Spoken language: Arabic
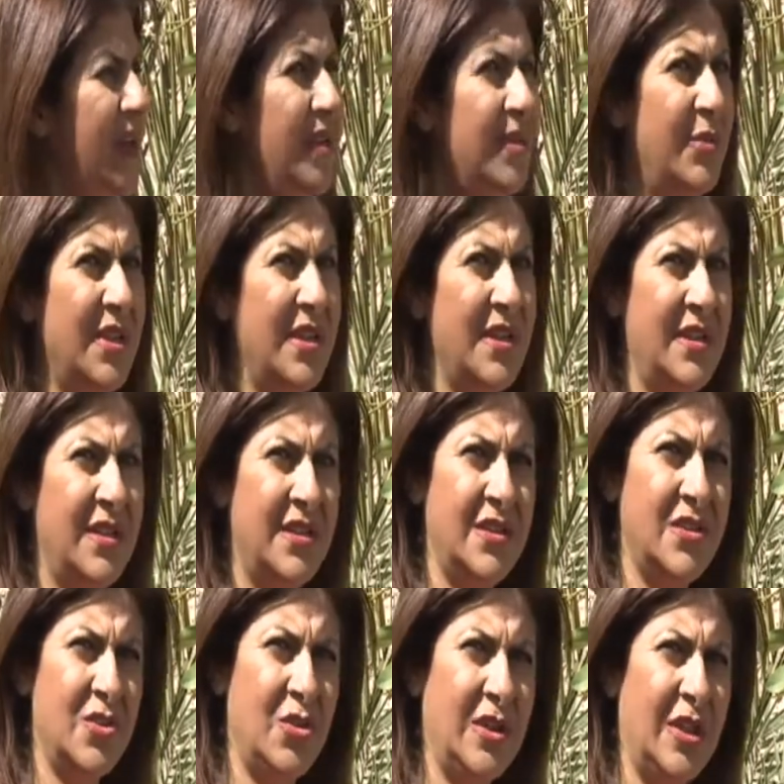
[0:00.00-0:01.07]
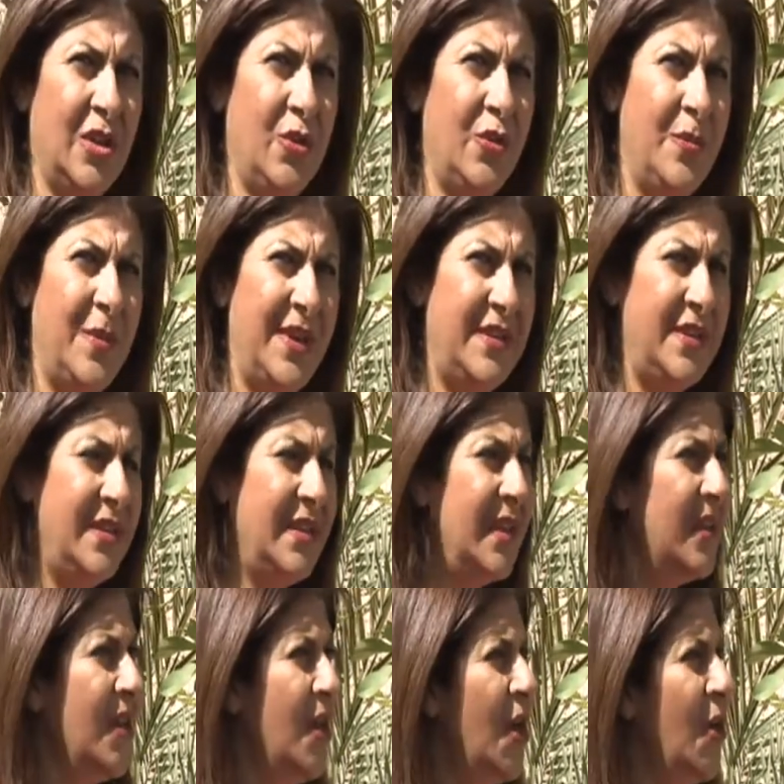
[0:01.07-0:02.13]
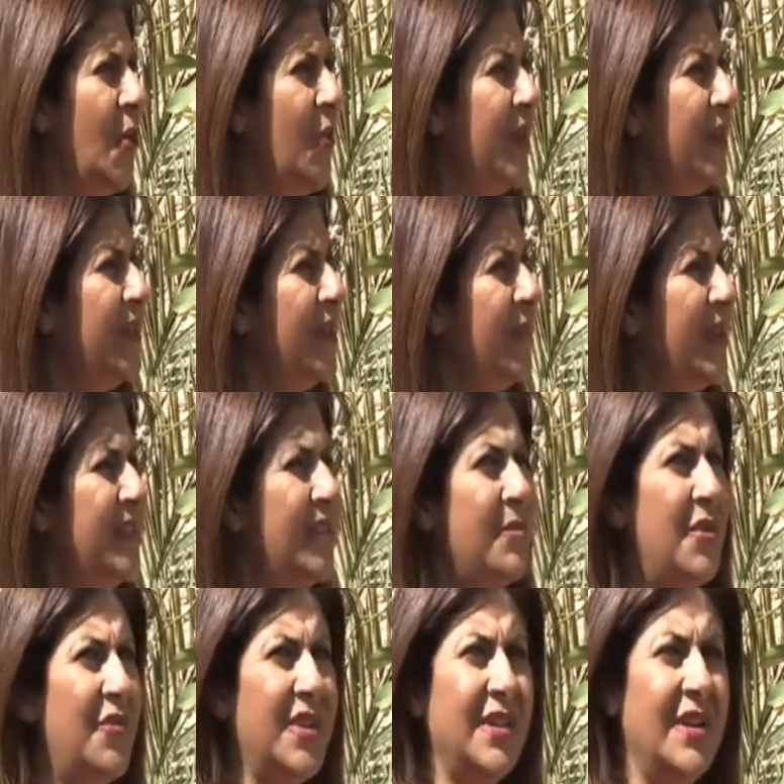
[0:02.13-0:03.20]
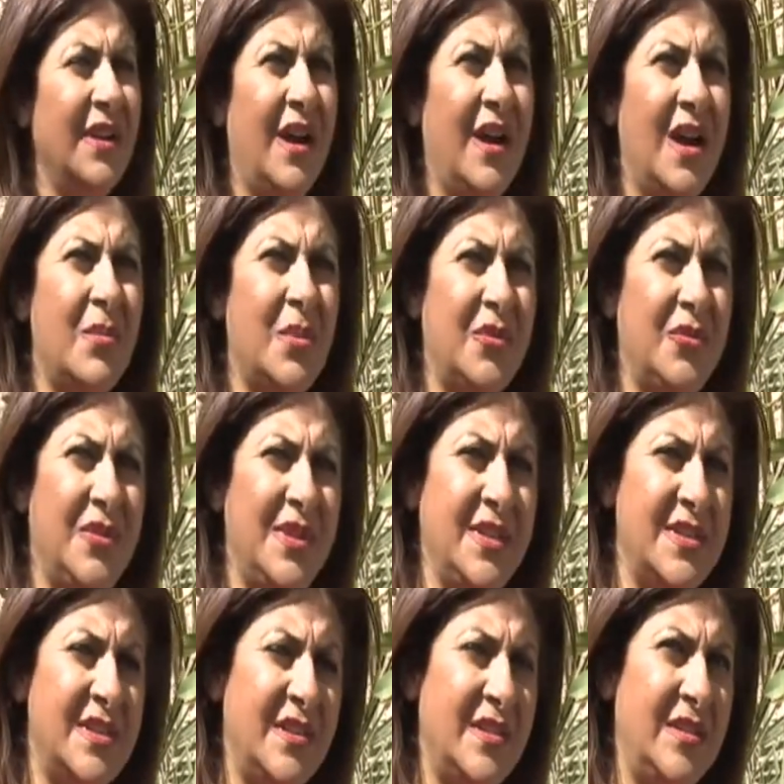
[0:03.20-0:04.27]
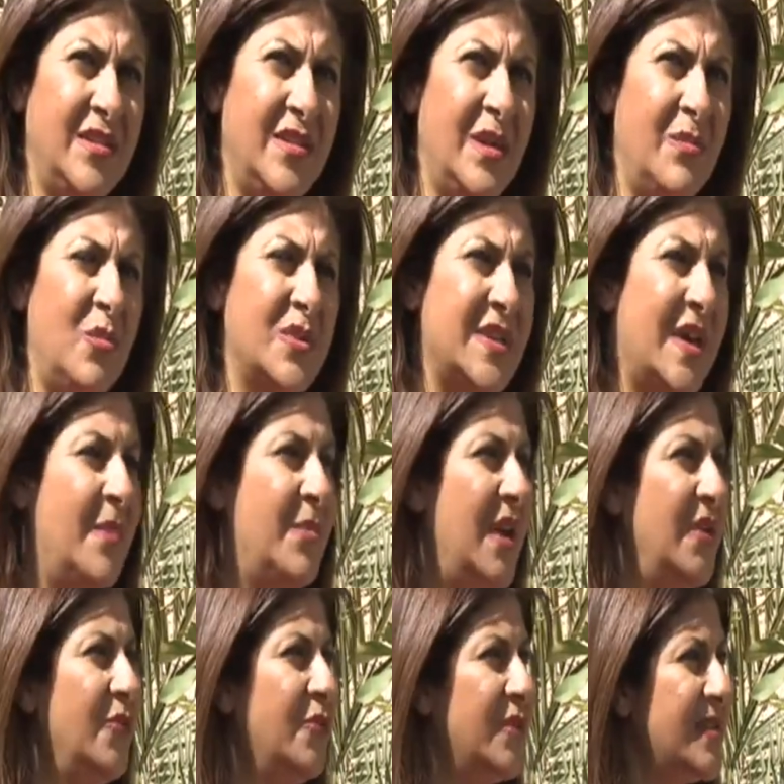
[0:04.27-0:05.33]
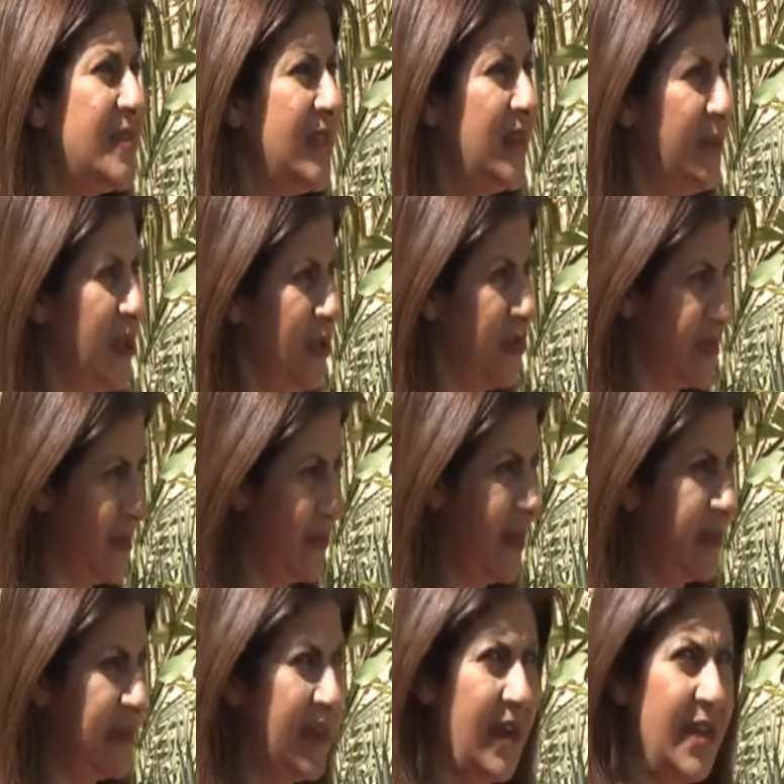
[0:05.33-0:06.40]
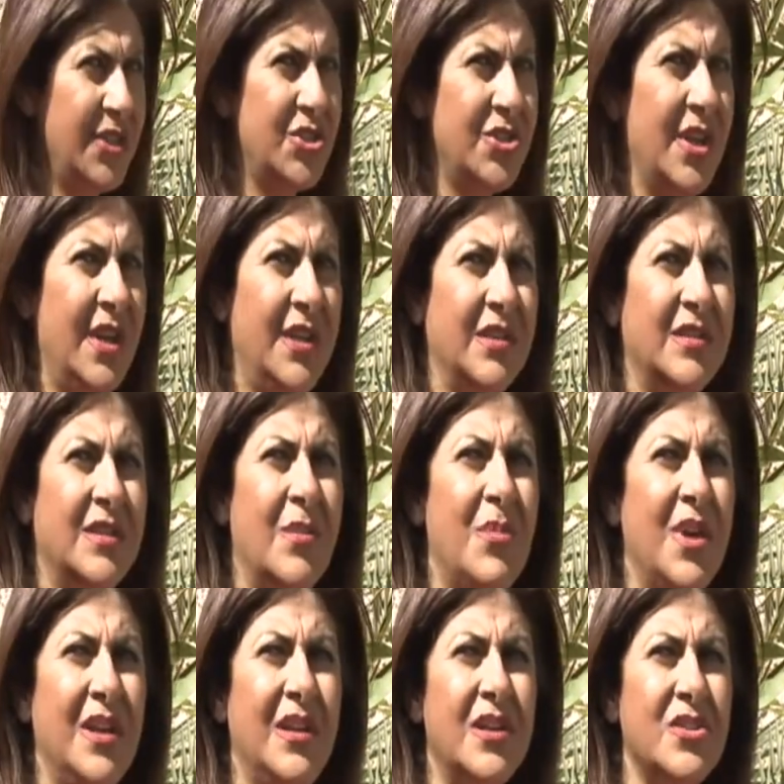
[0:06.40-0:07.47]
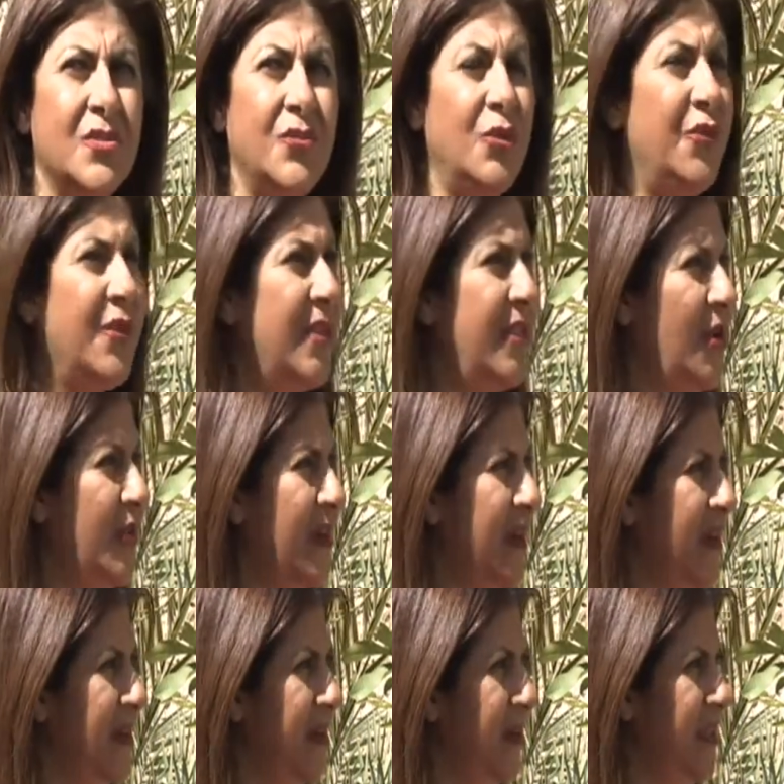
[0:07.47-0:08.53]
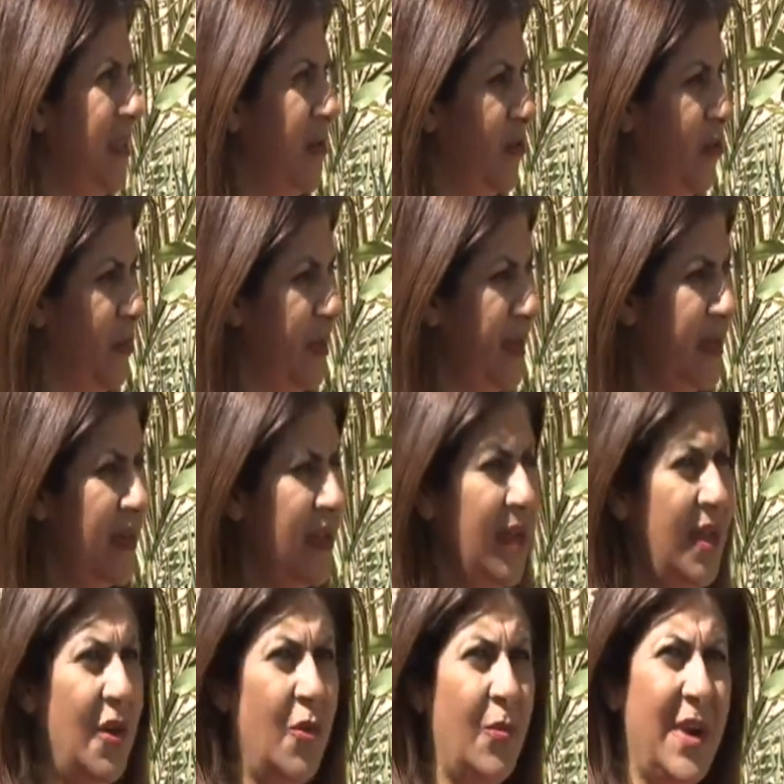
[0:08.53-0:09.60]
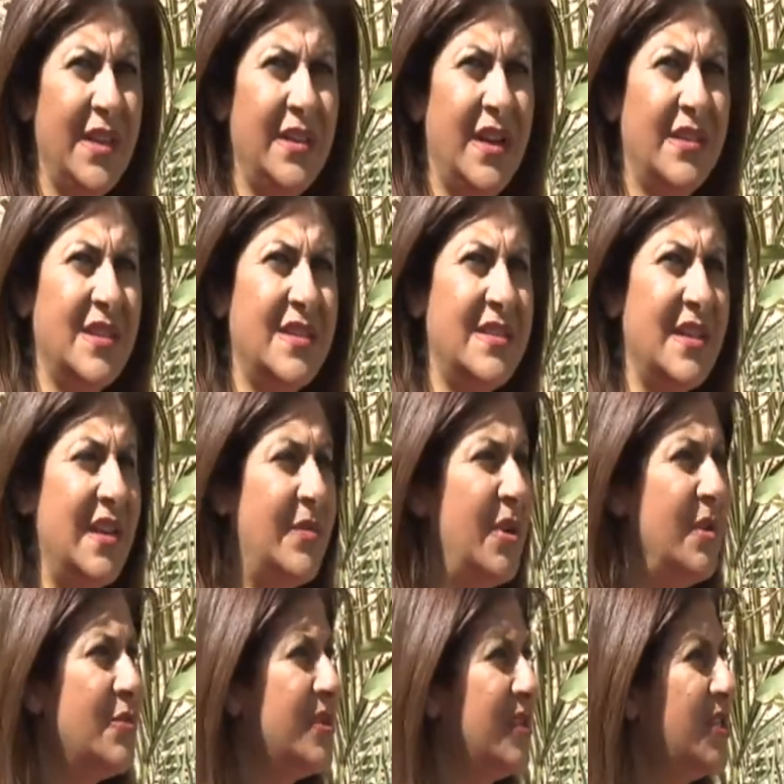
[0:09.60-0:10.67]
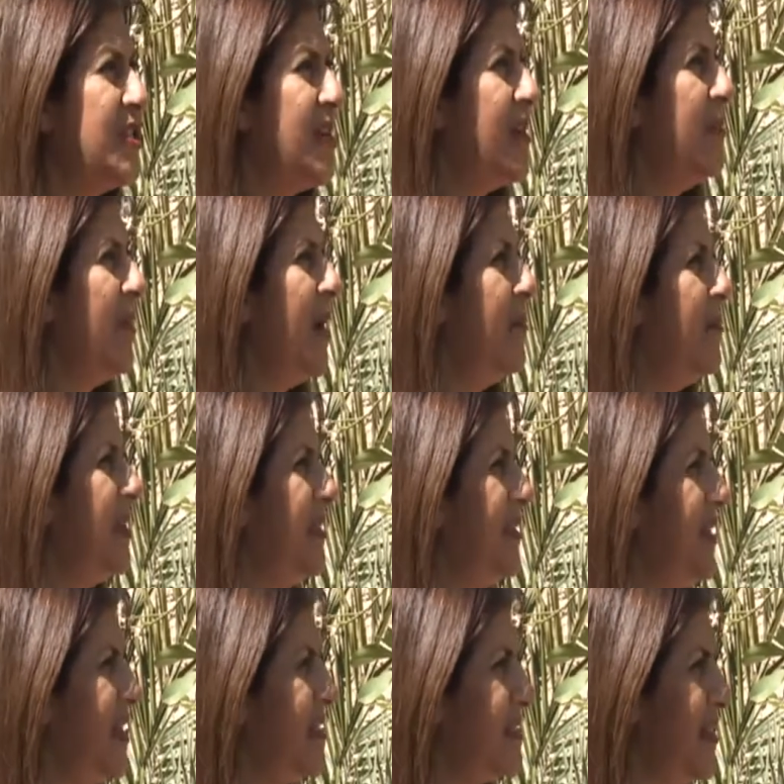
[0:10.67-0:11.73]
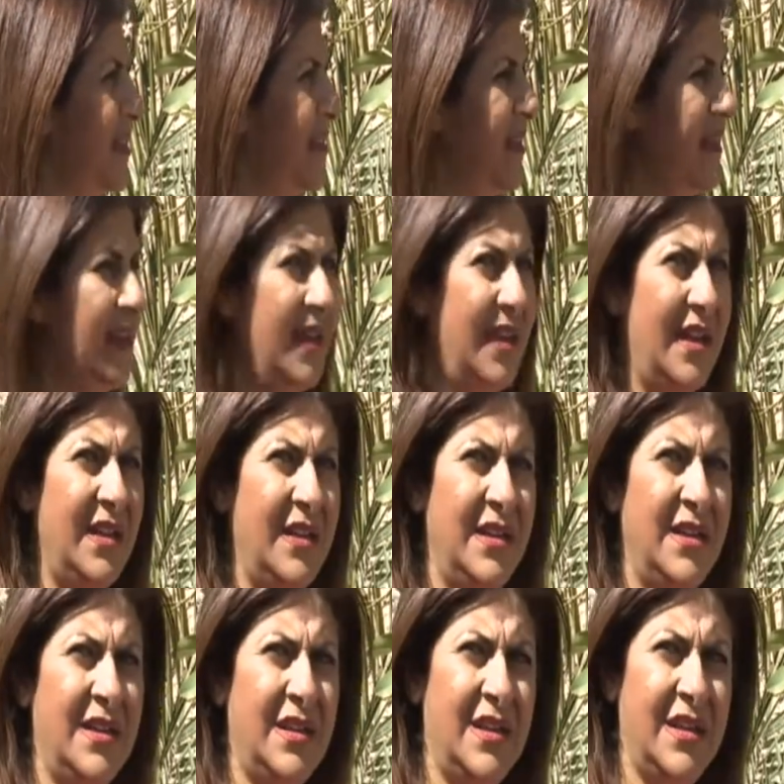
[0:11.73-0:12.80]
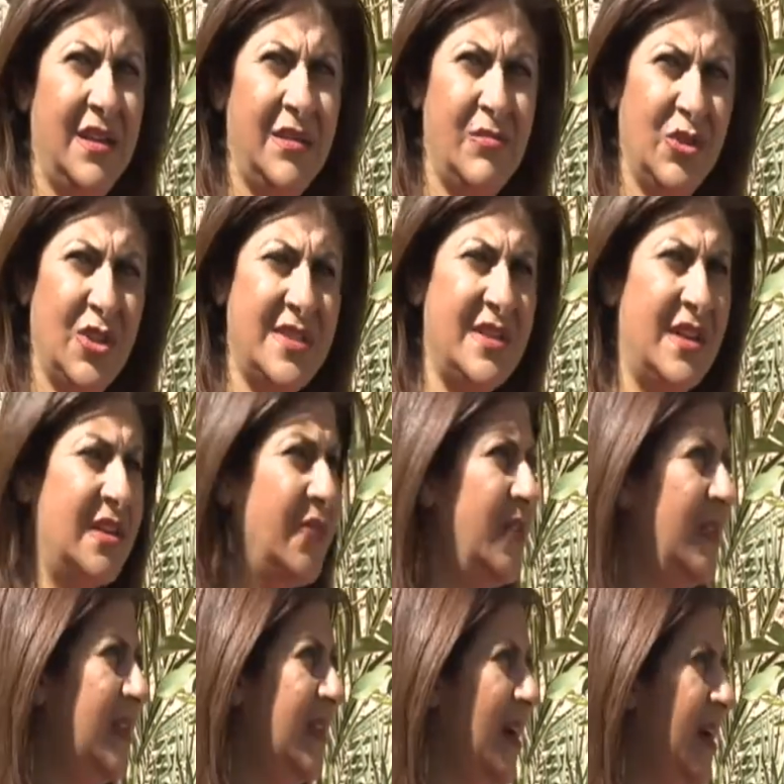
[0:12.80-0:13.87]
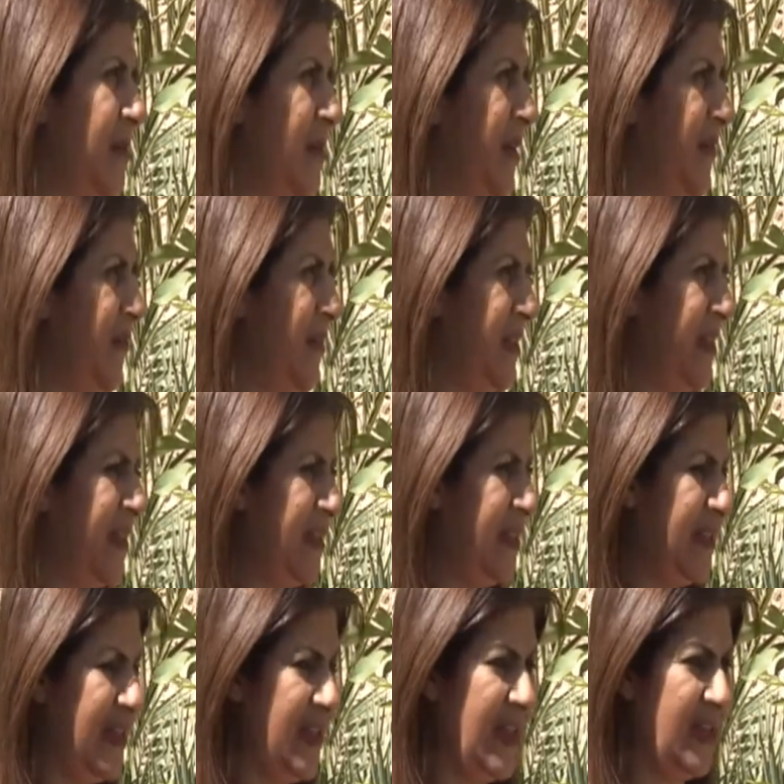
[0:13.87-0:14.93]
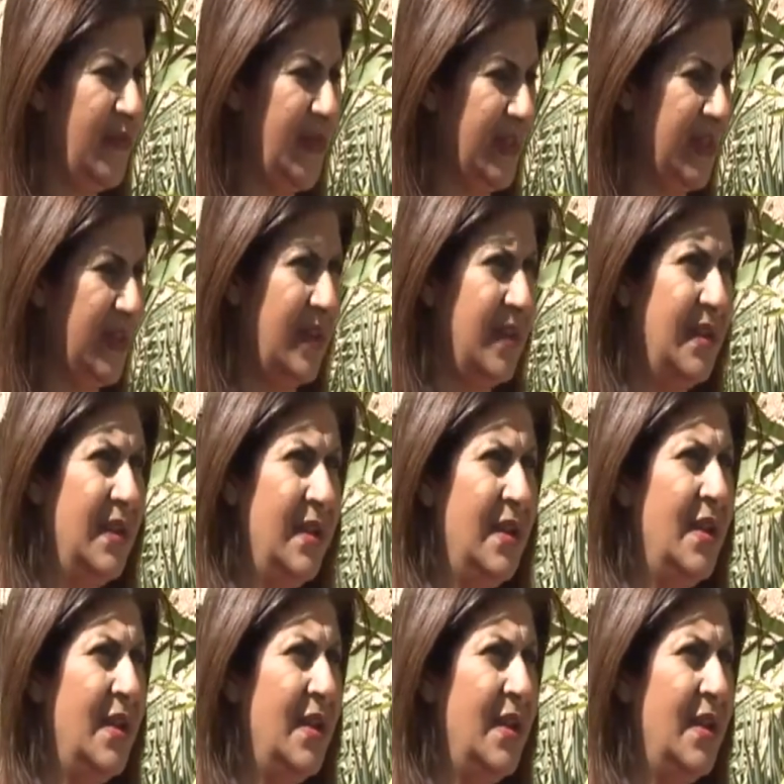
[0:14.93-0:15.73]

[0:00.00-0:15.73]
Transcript: معين من السلطة العثمانية وعندما تم فتح العقبة في 6 تموز عام 1917 انضم إلى صفوف الثورة العربية الكبرى بعدها تسلم المستشار محمد الأسد المتصرف يشرف للعقبة في ذلك الفترة